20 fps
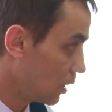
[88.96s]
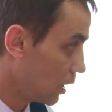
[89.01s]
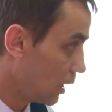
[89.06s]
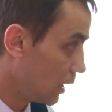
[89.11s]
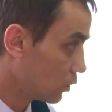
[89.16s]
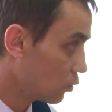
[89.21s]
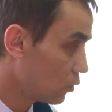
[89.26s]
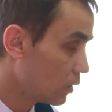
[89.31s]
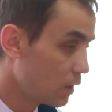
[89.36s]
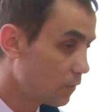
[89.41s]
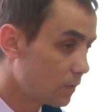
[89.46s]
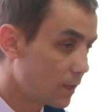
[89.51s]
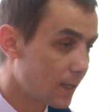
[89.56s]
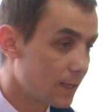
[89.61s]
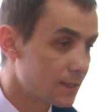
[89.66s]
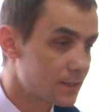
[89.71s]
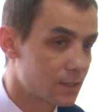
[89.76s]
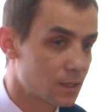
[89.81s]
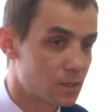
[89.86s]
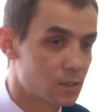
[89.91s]
оно
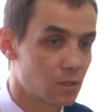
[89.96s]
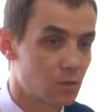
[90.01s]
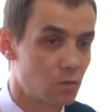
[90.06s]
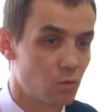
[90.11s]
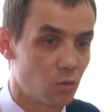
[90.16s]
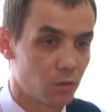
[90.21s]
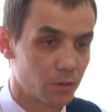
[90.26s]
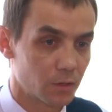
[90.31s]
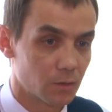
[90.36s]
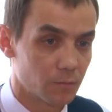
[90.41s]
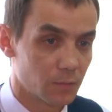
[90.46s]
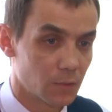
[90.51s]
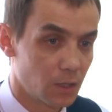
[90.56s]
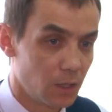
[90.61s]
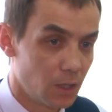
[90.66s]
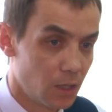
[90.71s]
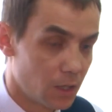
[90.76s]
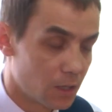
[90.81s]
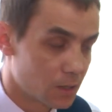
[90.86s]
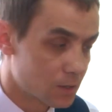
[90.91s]
является законным.
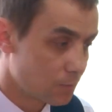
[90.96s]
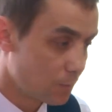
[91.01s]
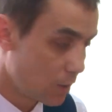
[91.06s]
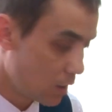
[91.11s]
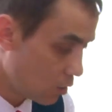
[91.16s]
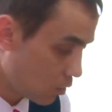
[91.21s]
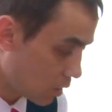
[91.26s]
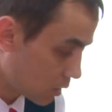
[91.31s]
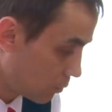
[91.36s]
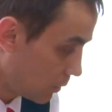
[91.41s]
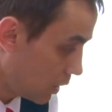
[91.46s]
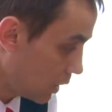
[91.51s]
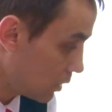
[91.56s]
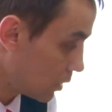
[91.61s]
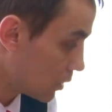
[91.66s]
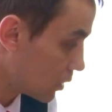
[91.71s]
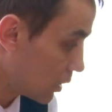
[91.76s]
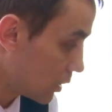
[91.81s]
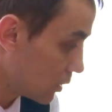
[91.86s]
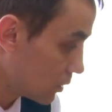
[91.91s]
Смею
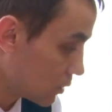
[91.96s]
отметить,